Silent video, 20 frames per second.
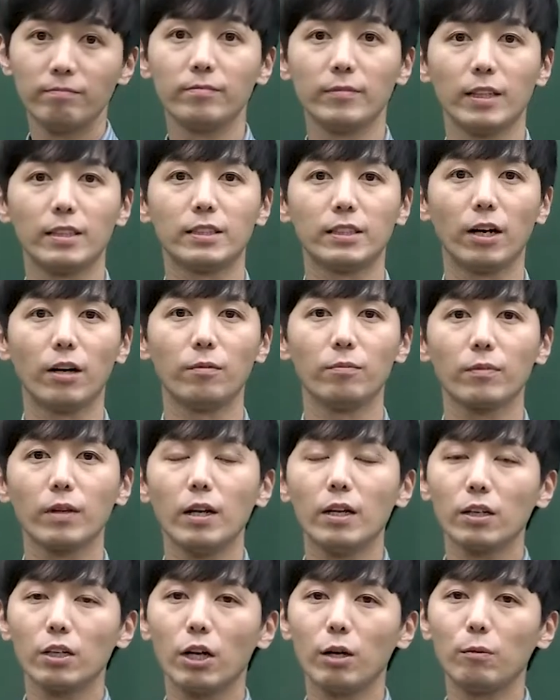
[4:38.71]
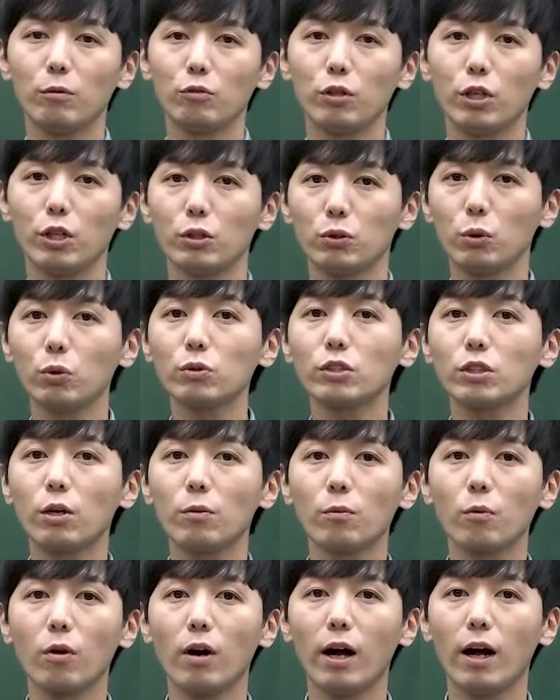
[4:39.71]
됐죠? 그러면 우리는
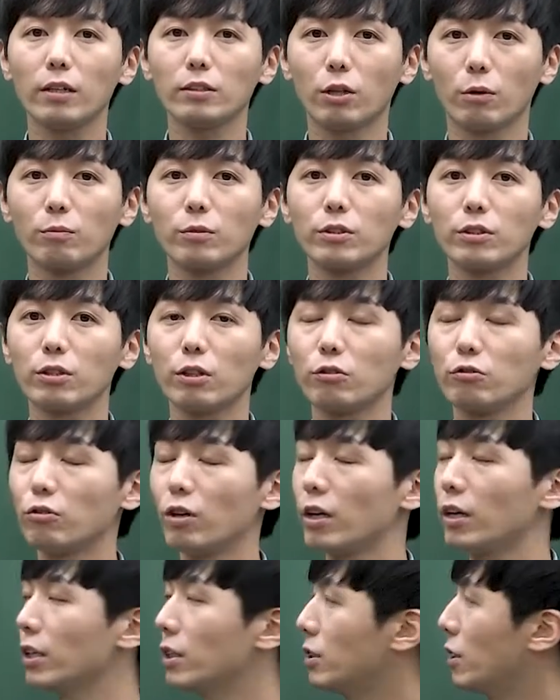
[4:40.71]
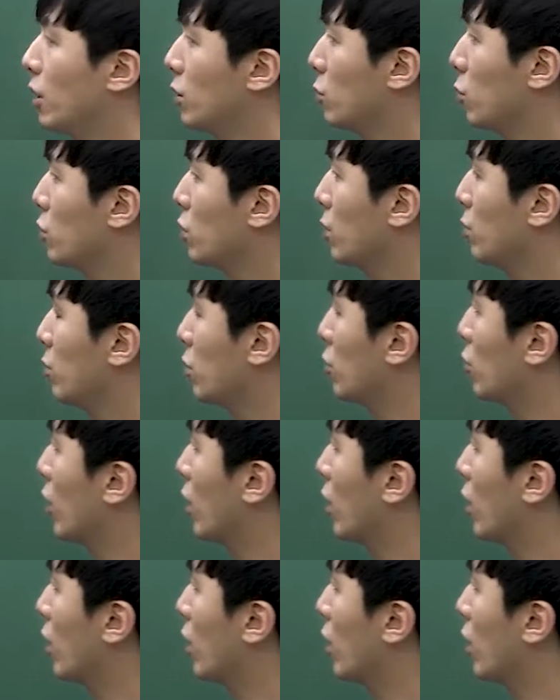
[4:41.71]
초점과 정근선을 구해야겠죠? 초점부터